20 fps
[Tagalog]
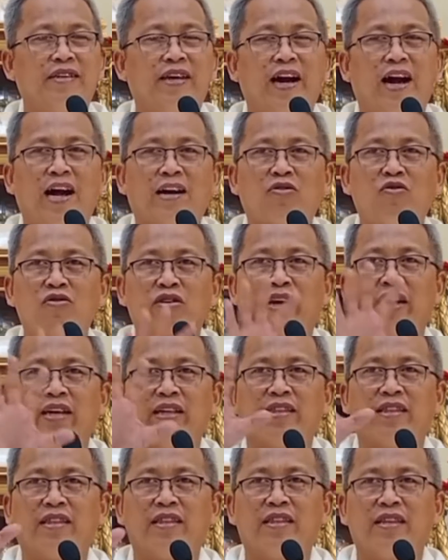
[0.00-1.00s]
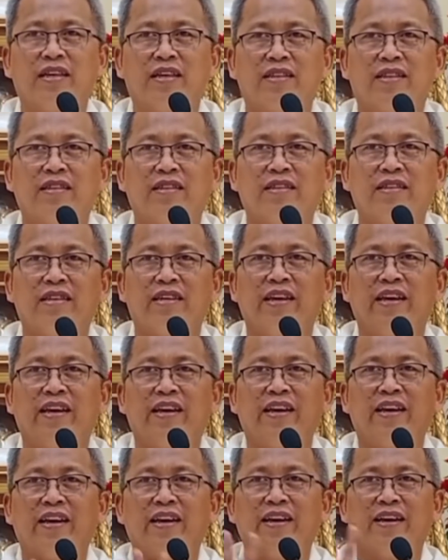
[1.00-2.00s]
niya akong gi,
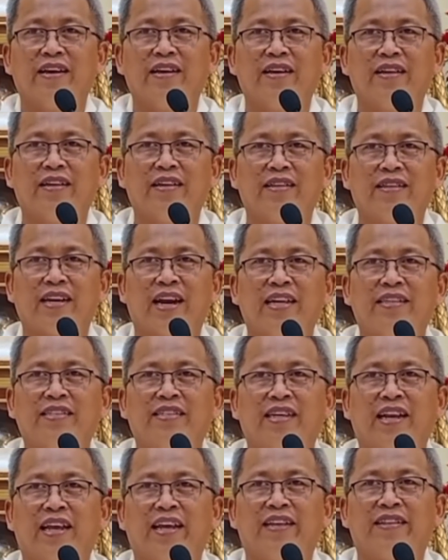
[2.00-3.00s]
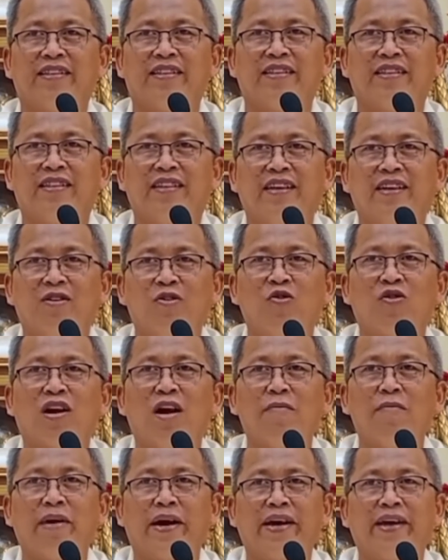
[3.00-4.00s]
gi translate og
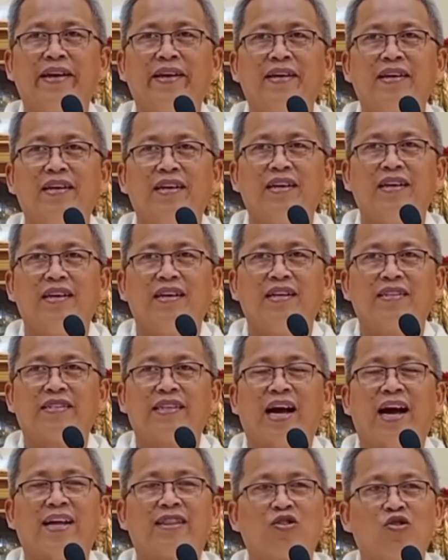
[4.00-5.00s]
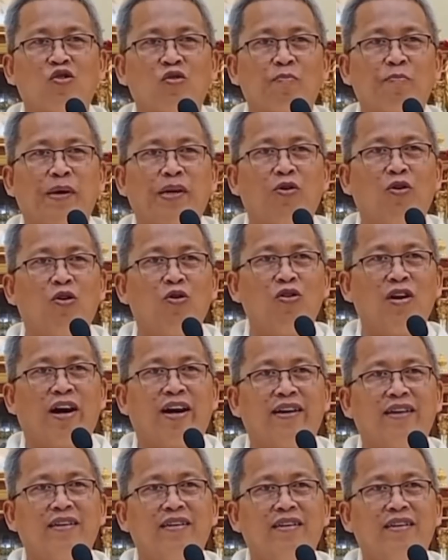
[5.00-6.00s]
gamay sa atong
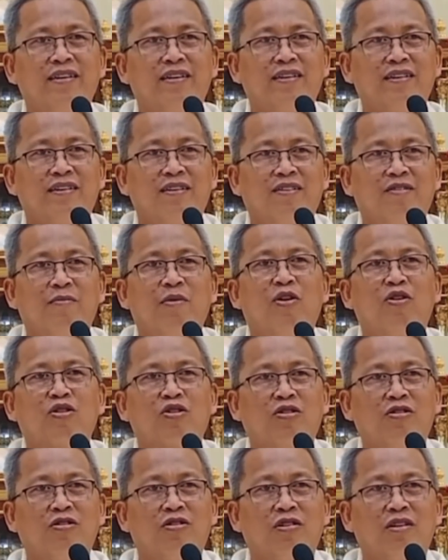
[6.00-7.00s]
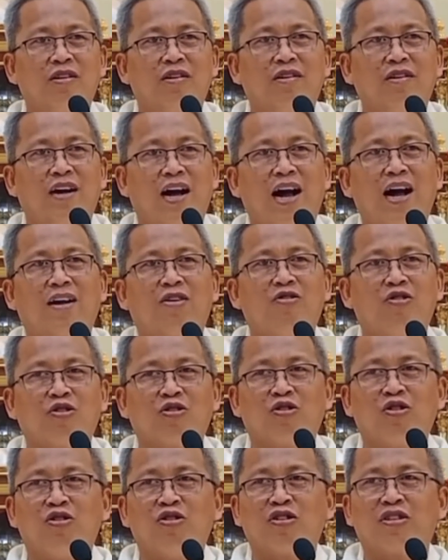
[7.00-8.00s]
pinulungan o mao to
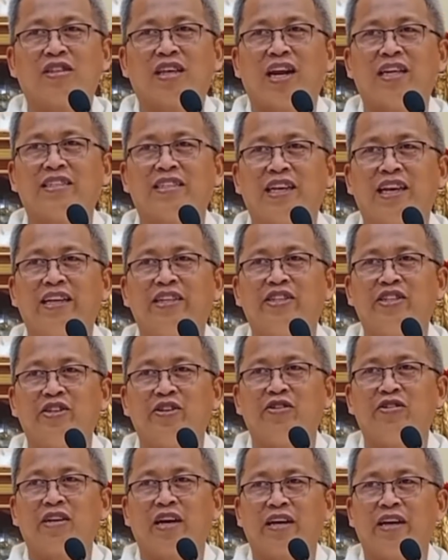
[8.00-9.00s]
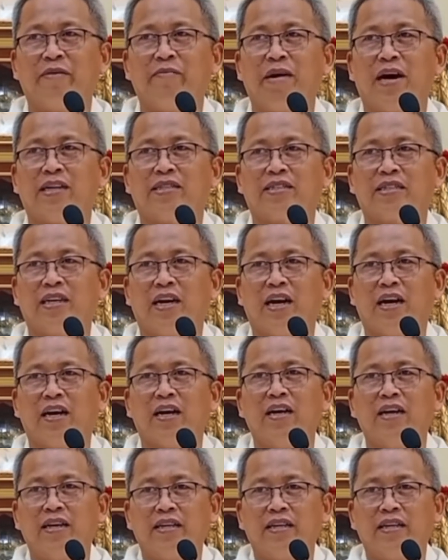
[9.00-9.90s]
ako tong translation nga gibasa